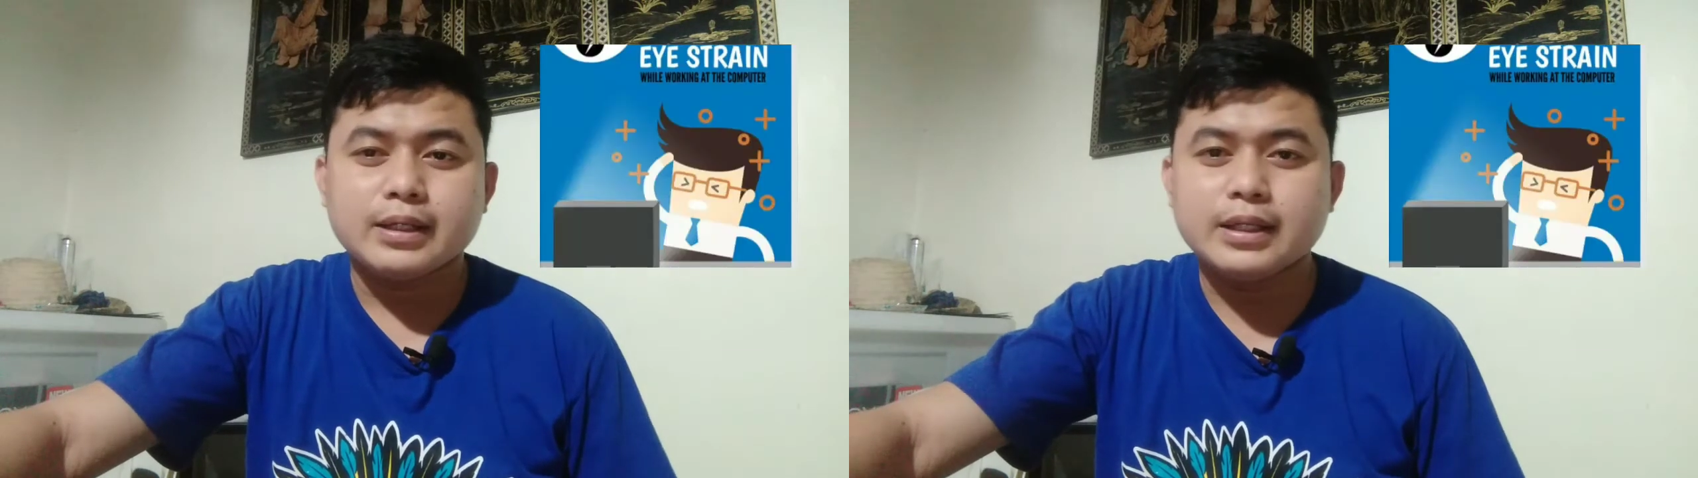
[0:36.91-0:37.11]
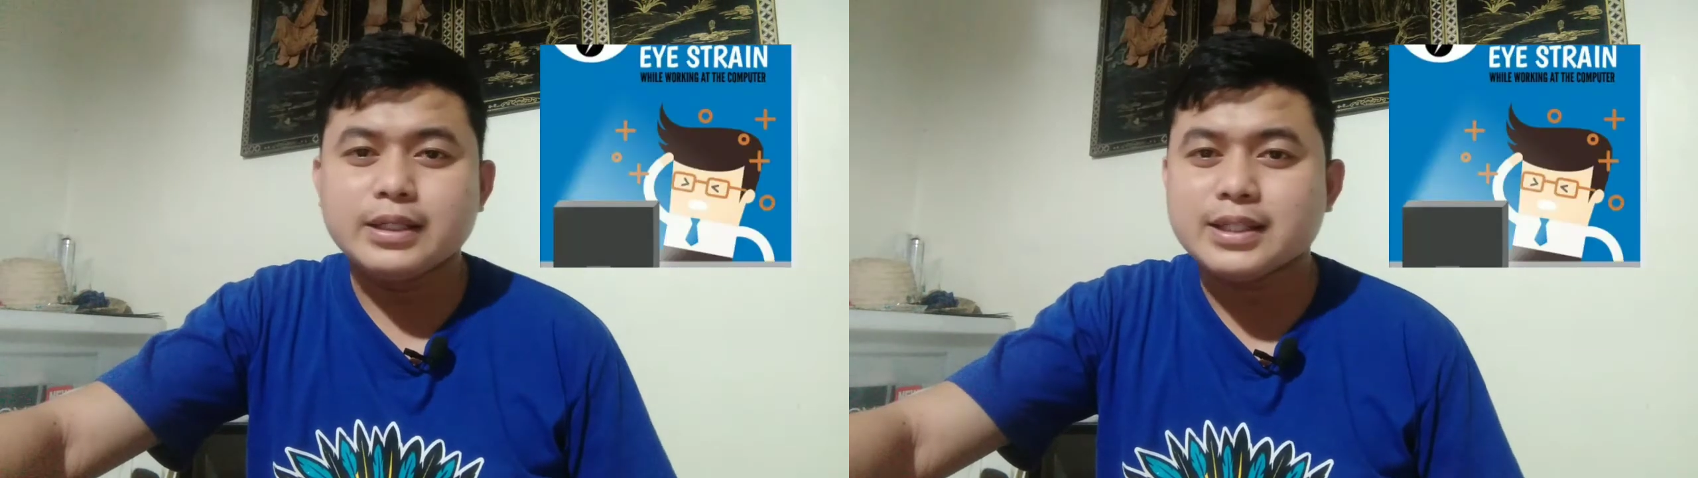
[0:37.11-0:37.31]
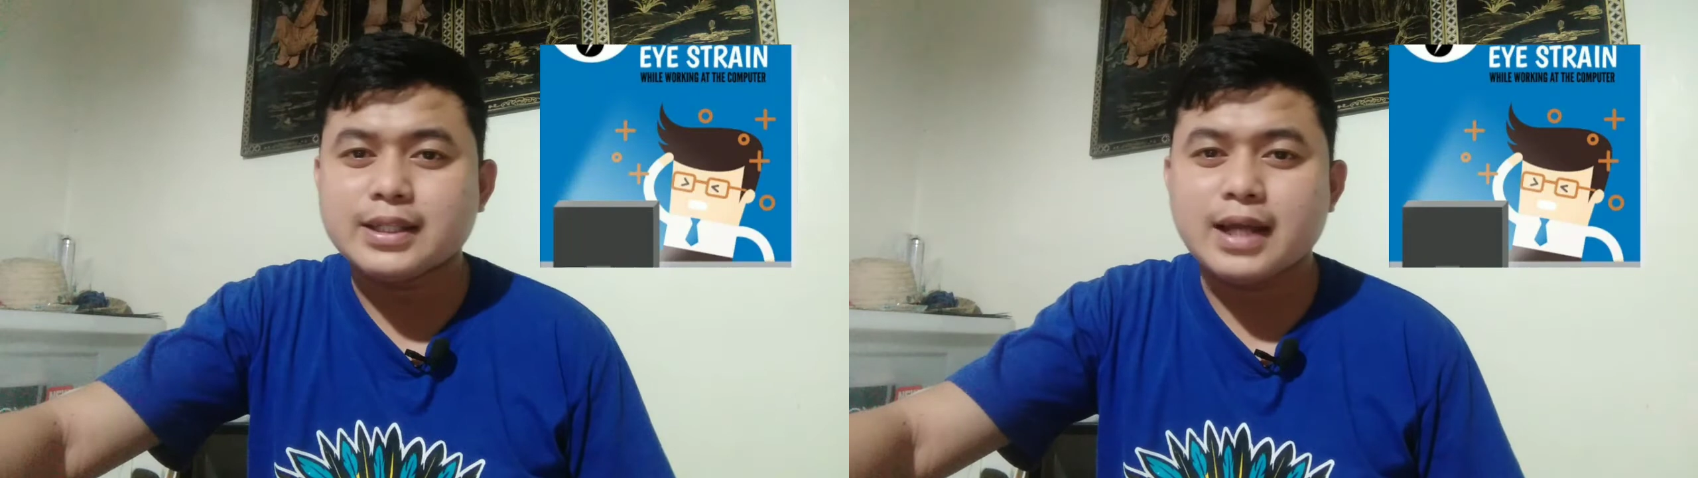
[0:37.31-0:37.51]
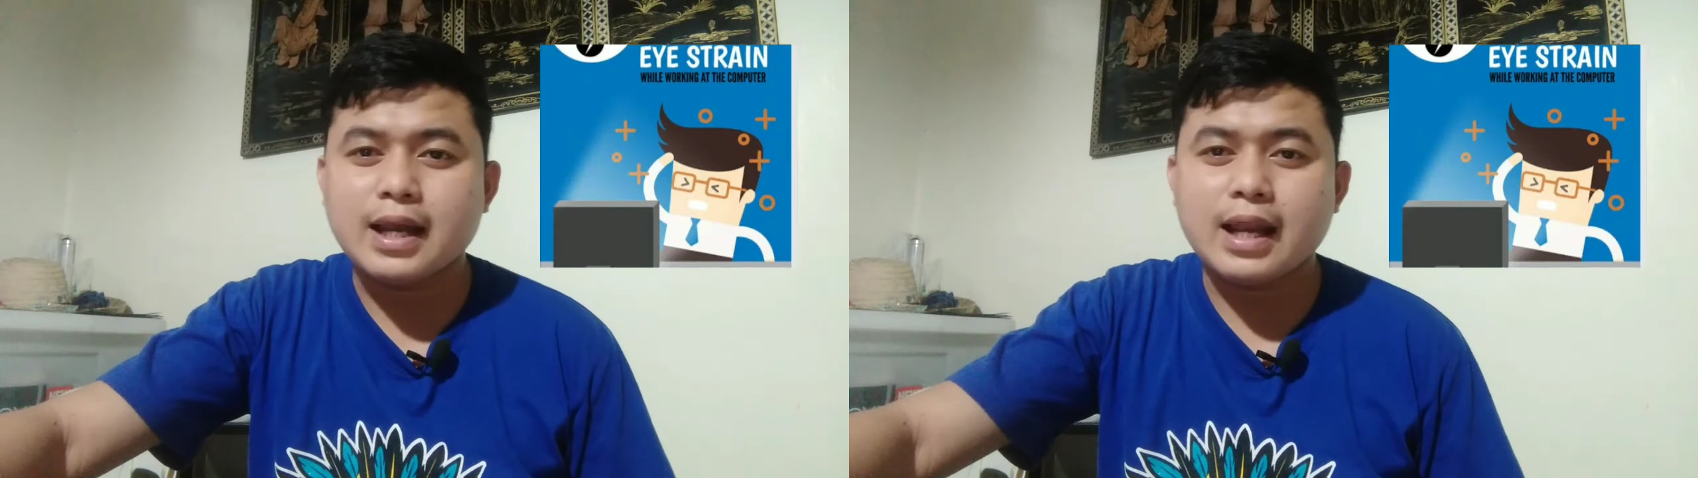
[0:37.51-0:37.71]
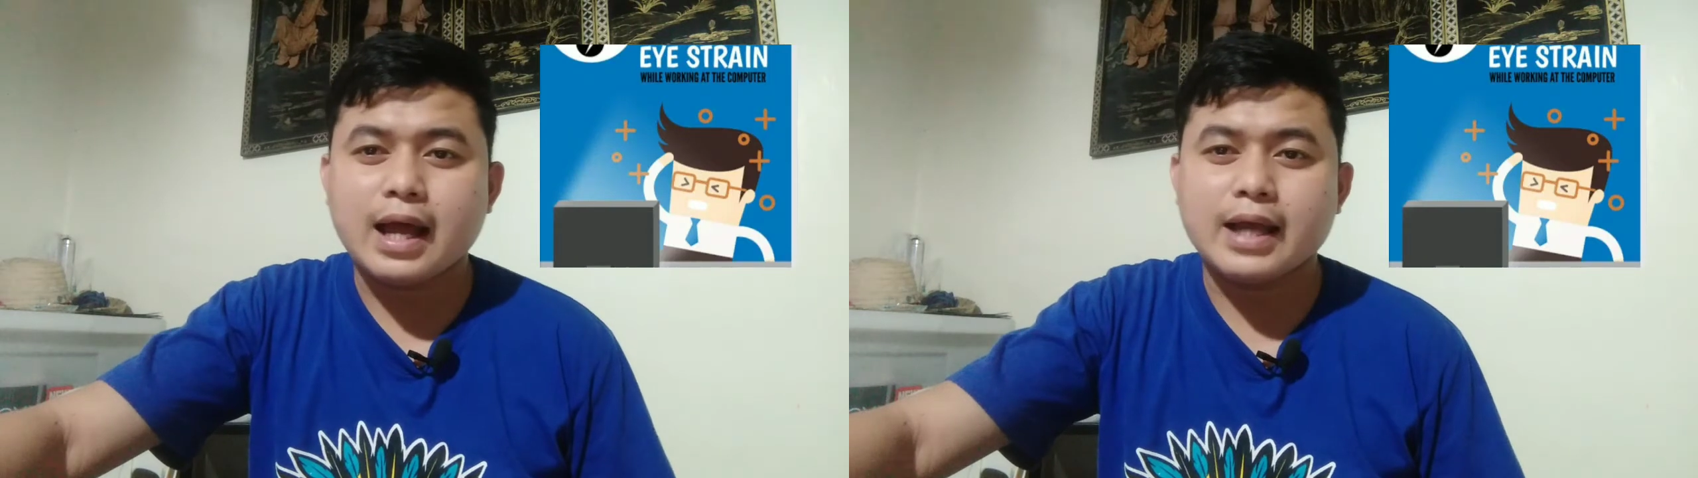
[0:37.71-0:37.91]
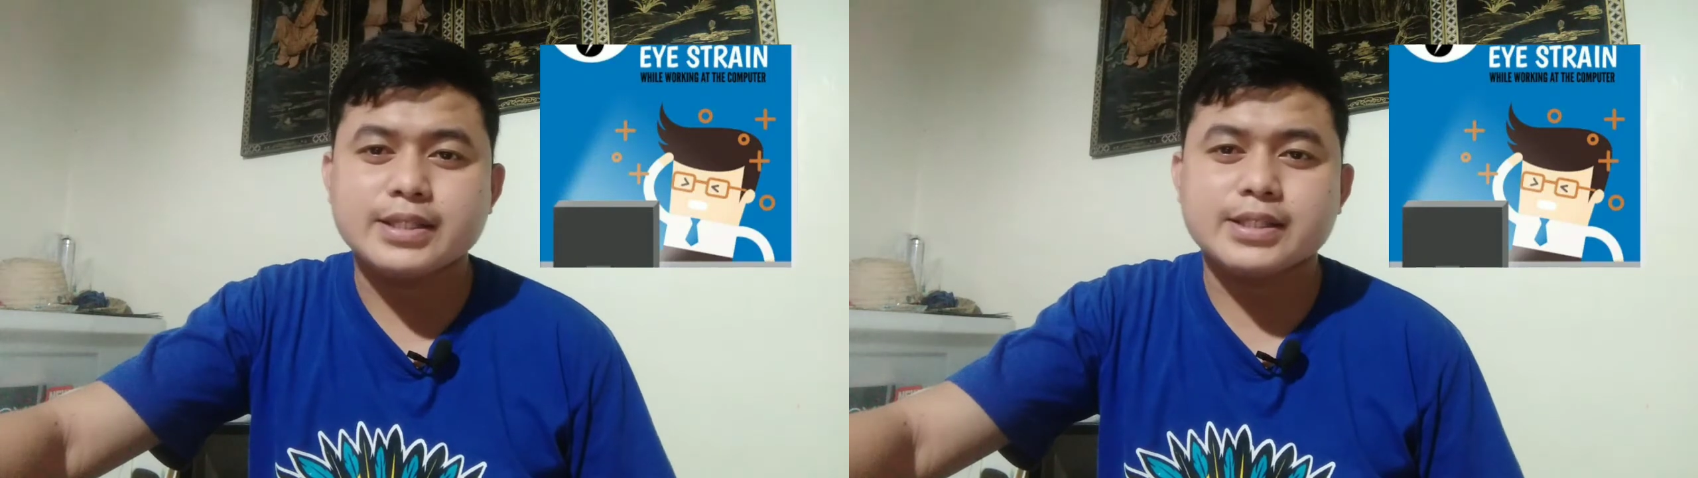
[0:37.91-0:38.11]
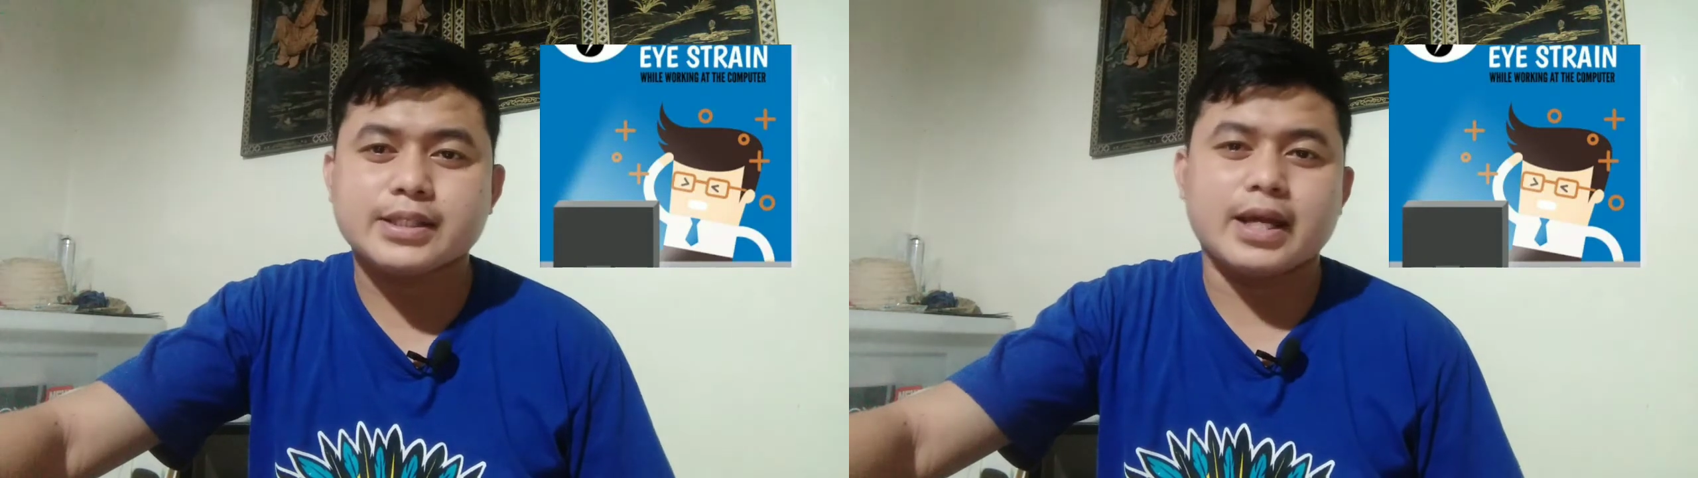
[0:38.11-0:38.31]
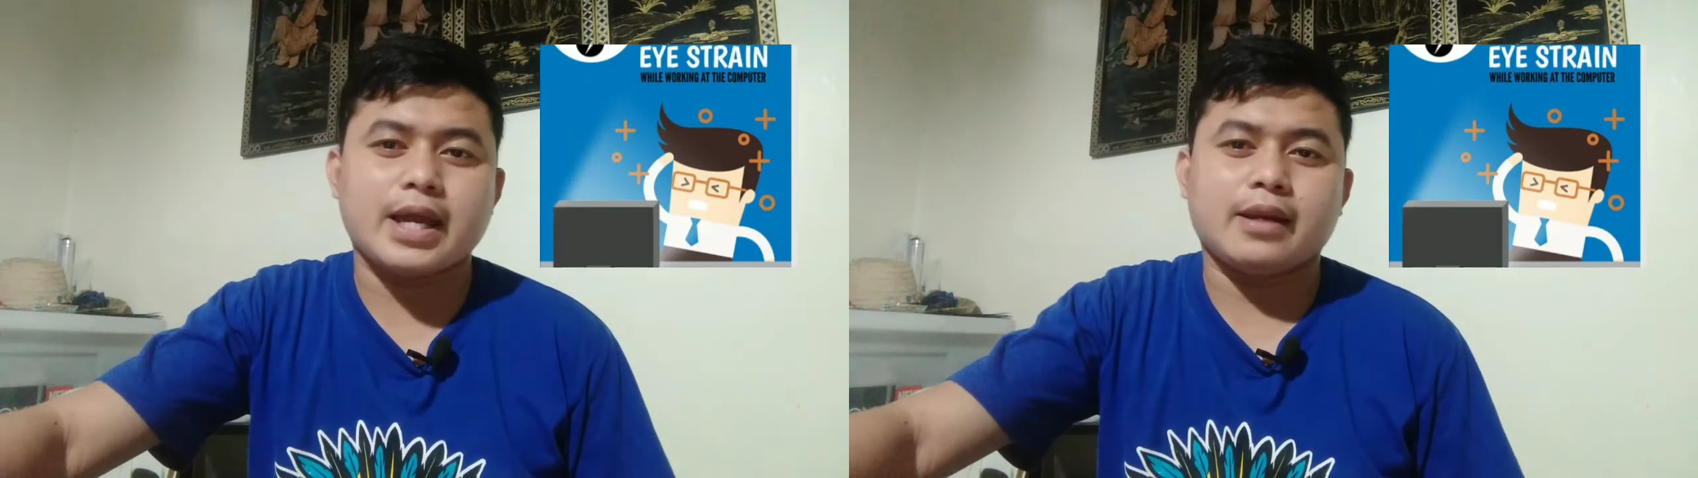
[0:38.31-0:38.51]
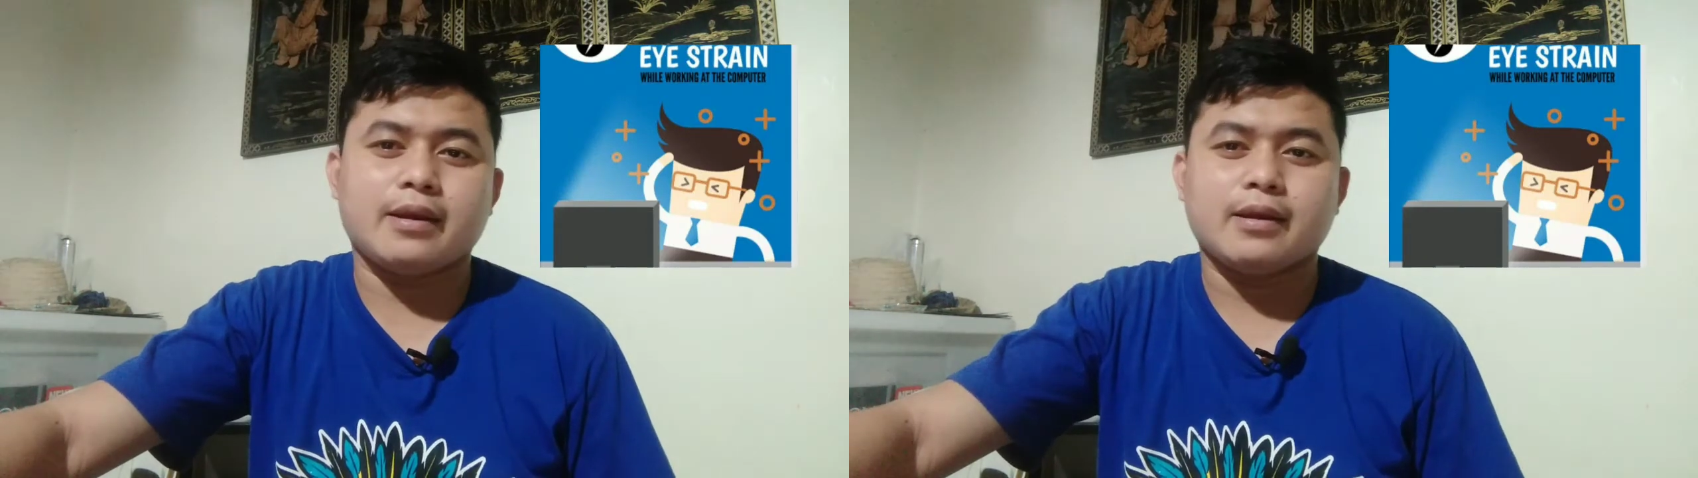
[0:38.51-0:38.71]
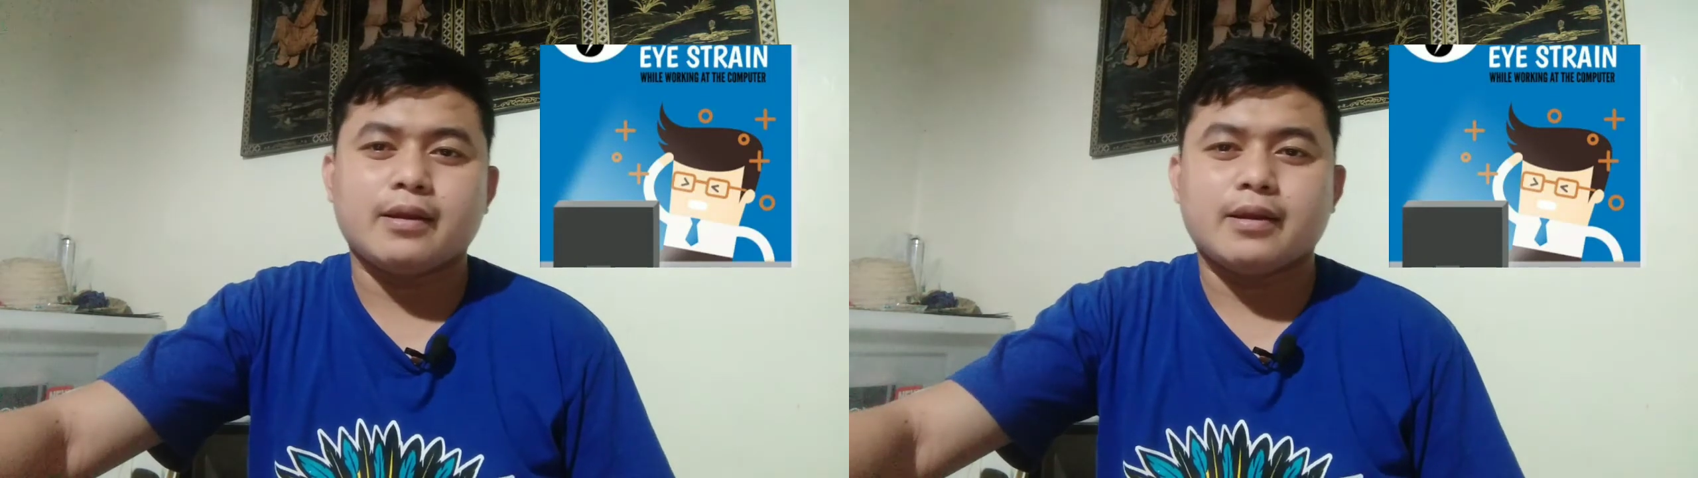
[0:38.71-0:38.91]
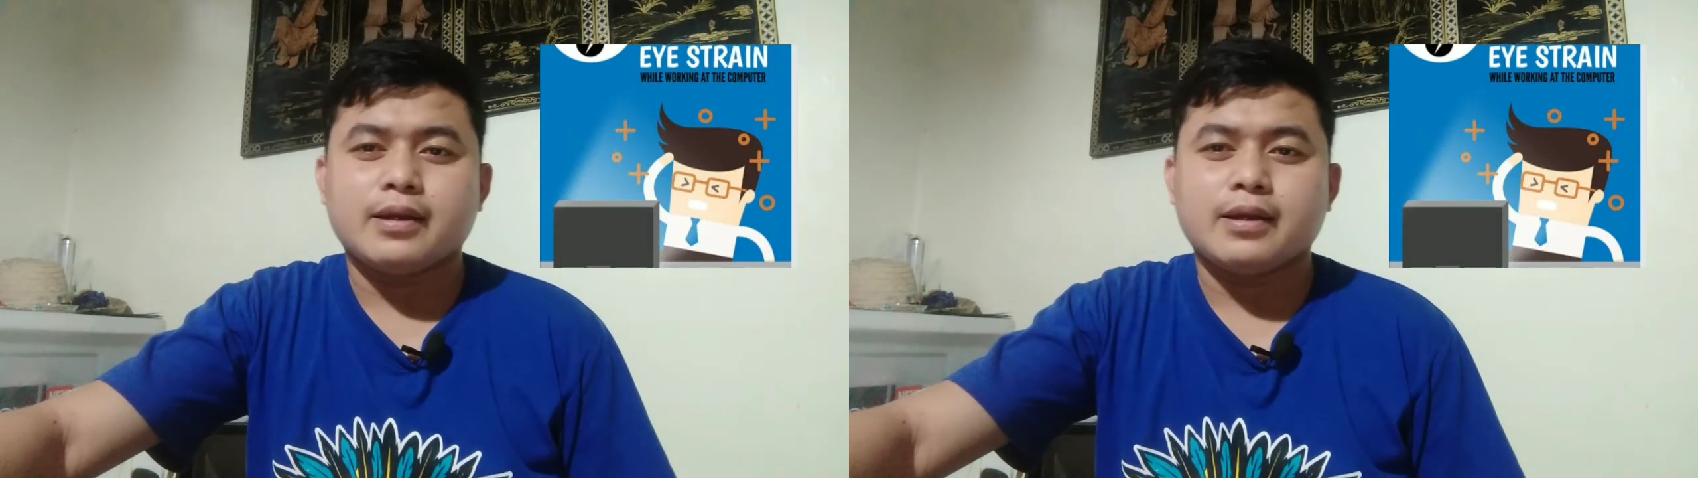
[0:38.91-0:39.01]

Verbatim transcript: digital eye strain.